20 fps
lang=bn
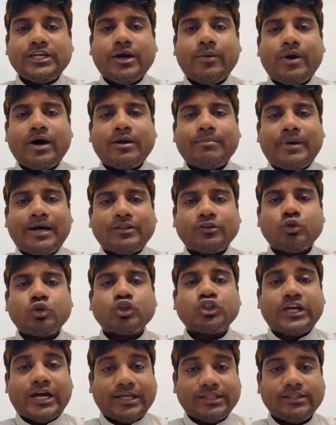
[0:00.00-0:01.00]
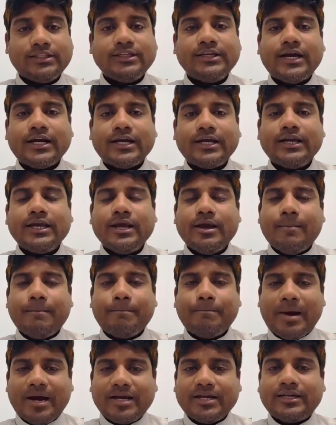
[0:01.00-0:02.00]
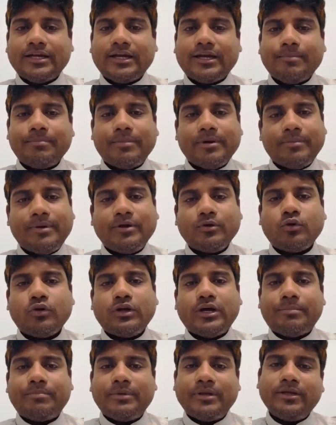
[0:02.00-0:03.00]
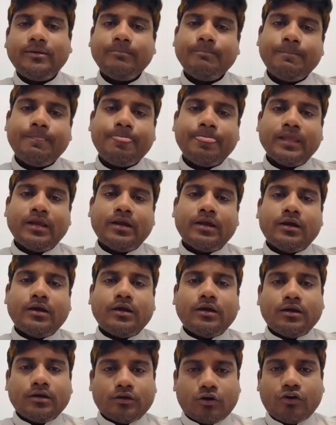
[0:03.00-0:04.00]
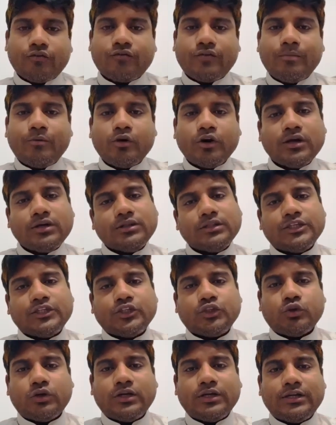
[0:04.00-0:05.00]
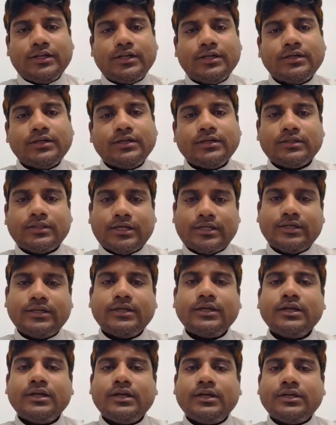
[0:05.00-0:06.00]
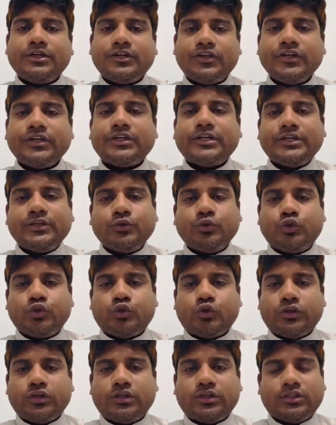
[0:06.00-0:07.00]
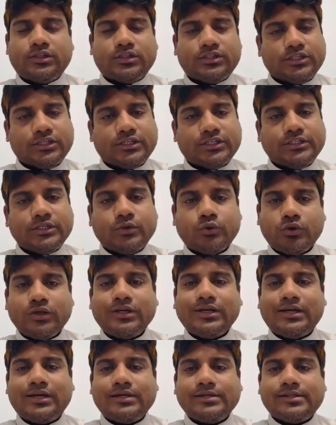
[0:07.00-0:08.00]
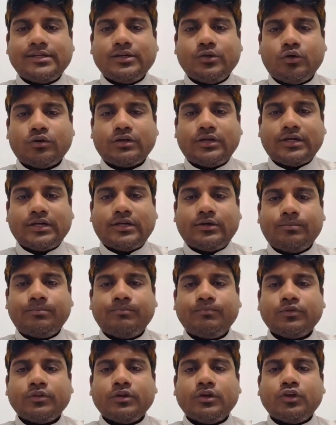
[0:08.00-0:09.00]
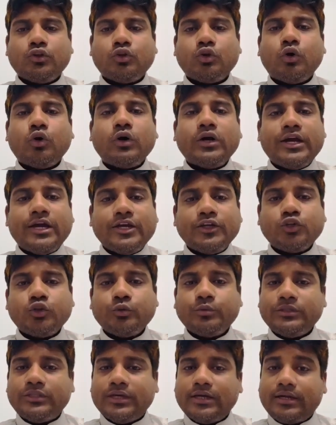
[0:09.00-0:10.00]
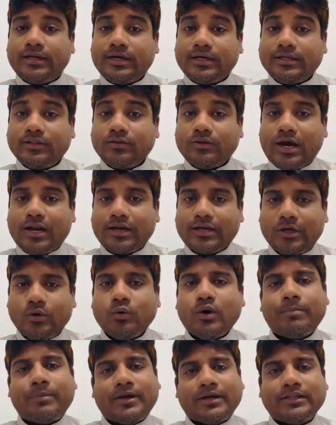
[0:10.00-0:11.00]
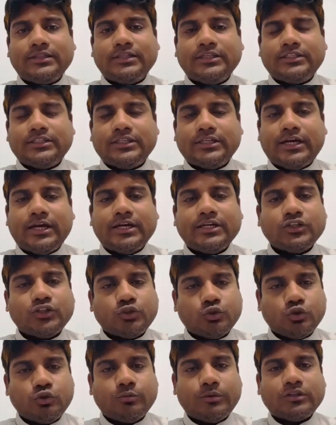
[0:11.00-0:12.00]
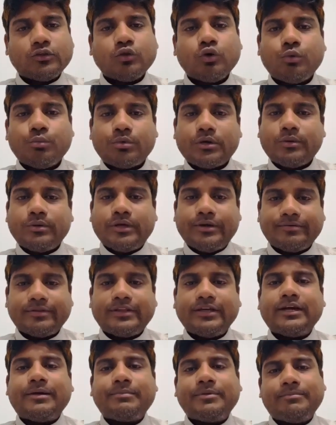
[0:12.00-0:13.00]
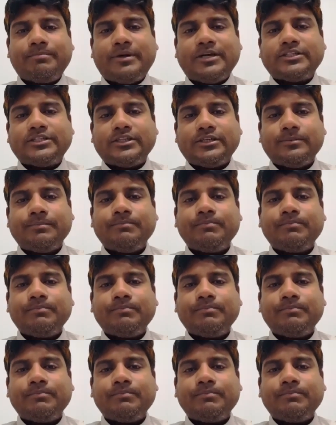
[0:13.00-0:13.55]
যাওয়ার মাত্র সাত দিন আগে বাকি টাকা পেমেন্ট করে আপনি কনফার্ম হয়ে দেশে চলে গেলেন তাদের টিকিটটা ইউজ করে সেটা যে কোনো এয়ারলাইন্সেই হোক না কেন তো এই সুবিধাটা কিন্তু আর কেউ আপনাকে দিচ্ছে না শুধুমাত্র হোমটাউন অ্যাপ থেকে আপনি পাচ্ছেন